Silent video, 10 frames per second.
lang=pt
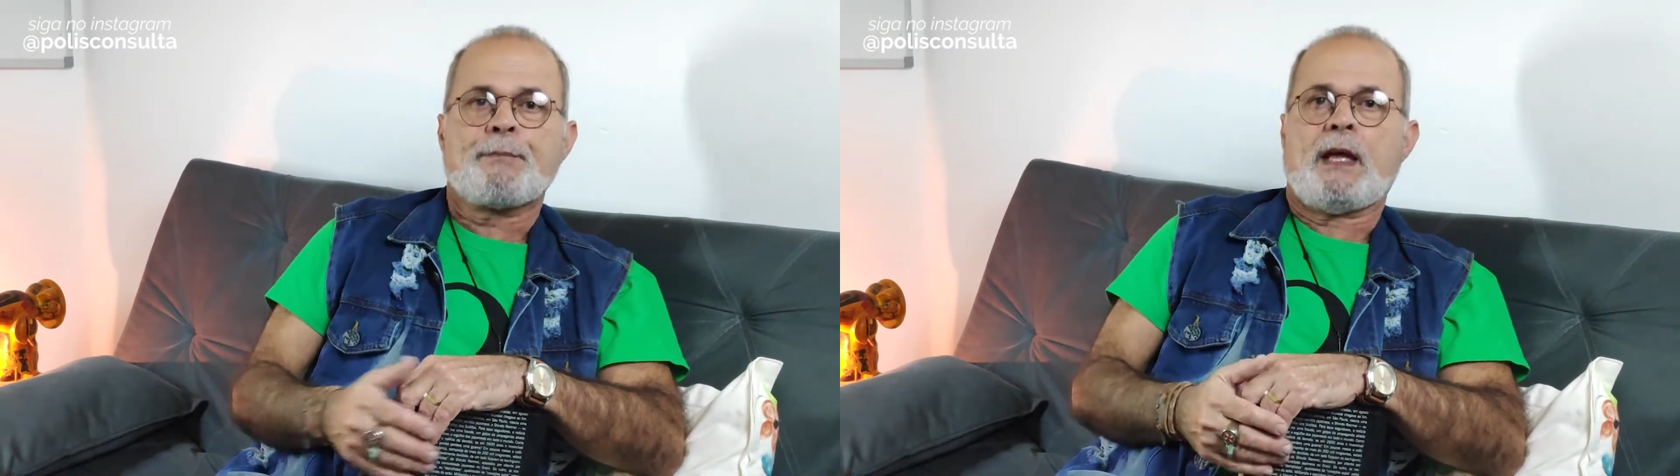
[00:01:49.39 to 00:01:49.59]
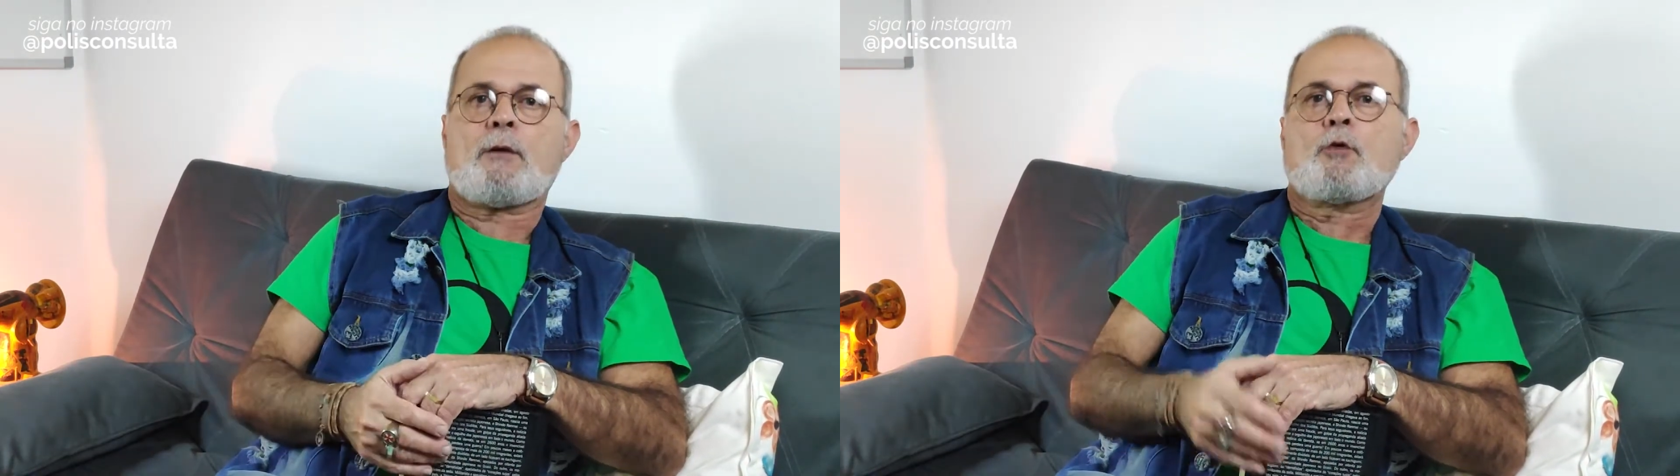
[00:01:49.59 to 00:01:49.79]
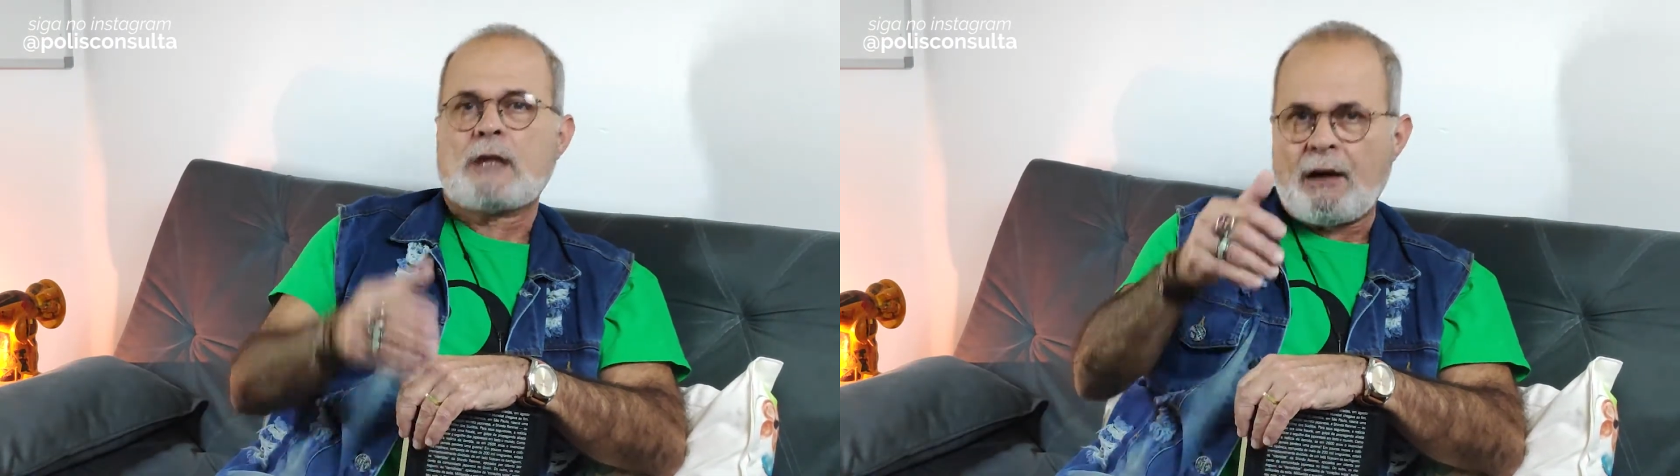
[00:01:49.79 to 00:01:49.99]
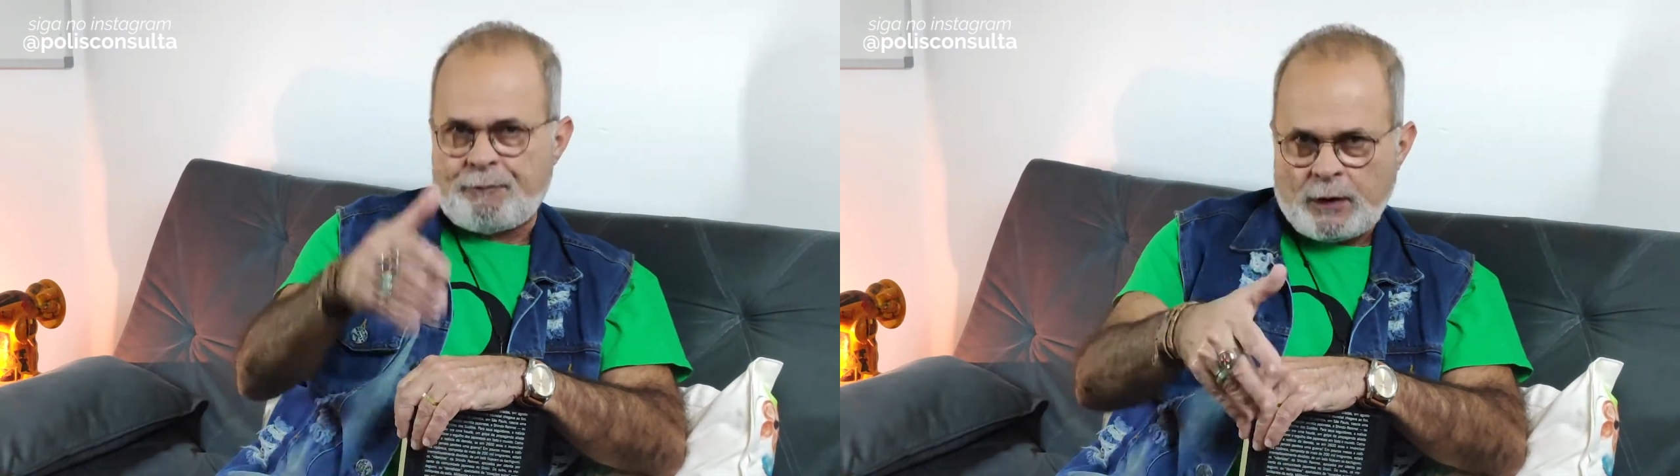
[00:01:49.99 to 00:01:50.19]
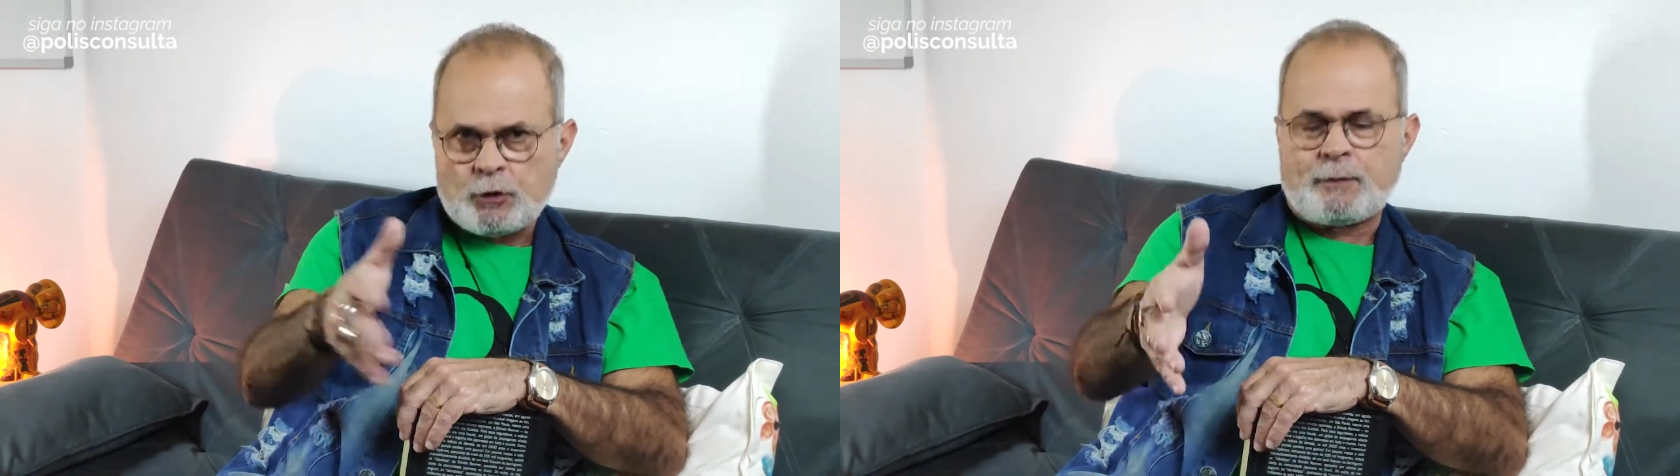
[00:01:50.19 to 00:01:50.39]
Né, com
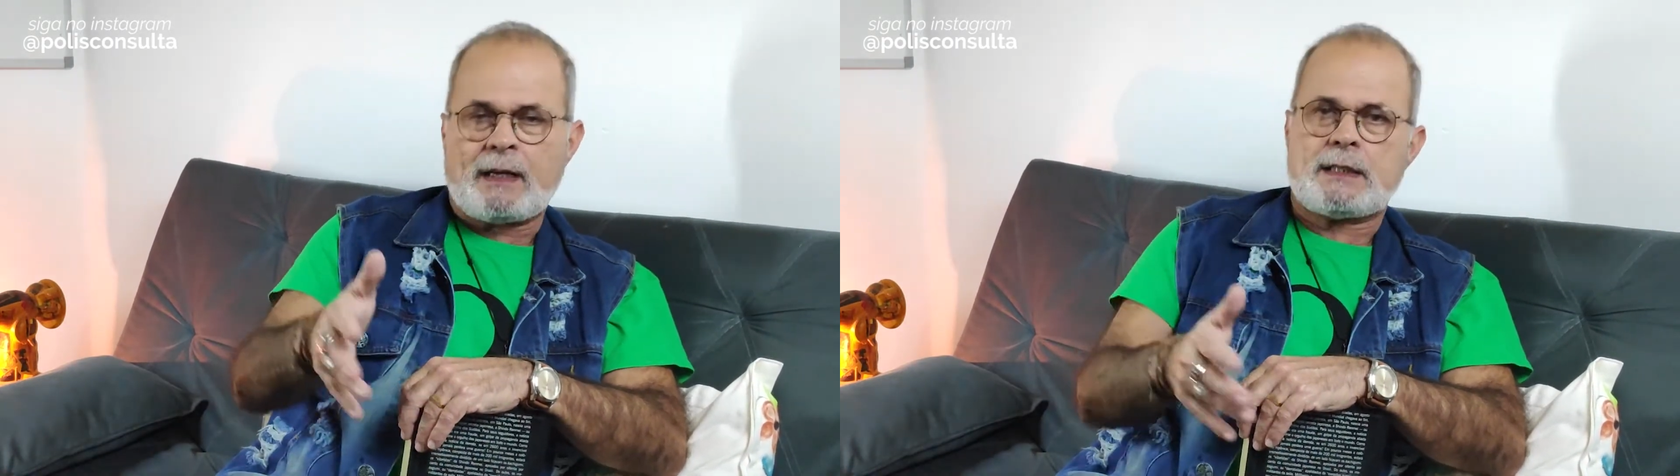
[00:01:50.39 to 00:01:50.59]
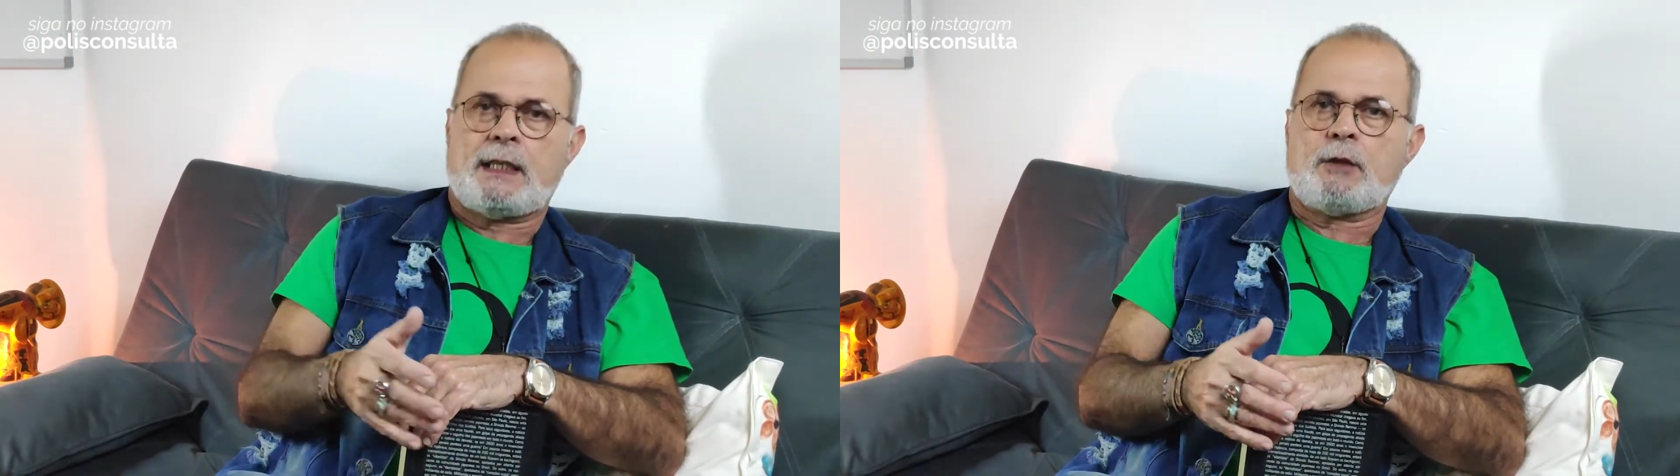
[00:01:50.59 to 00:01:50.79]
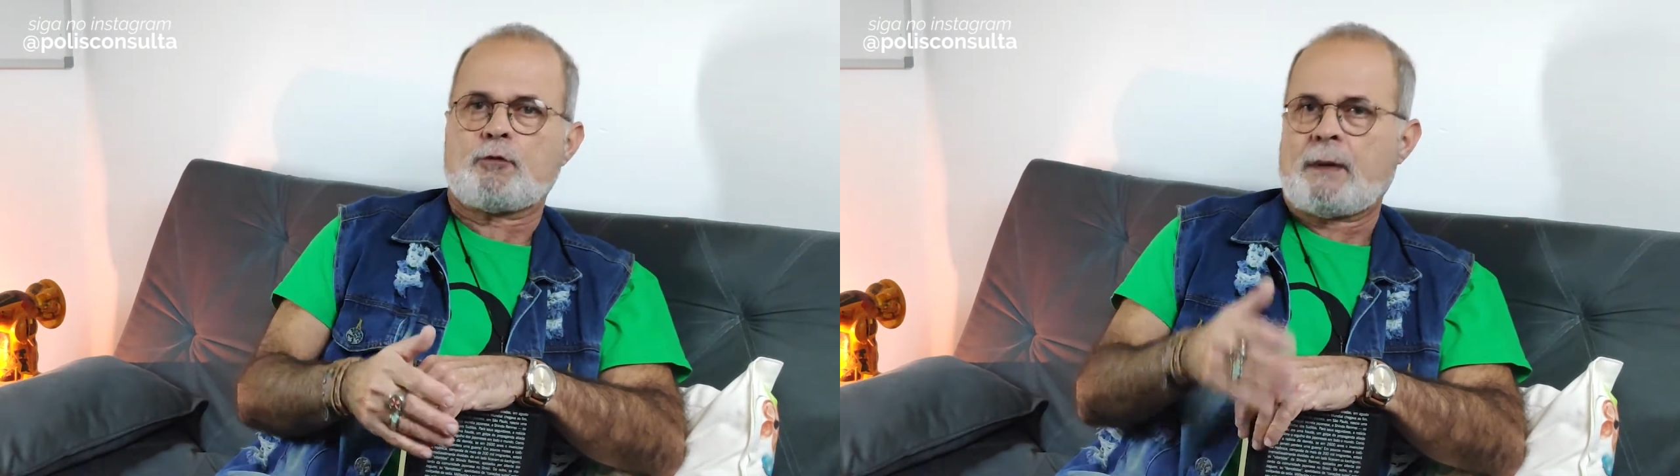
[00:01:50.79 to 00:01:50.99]
navios brasileiros,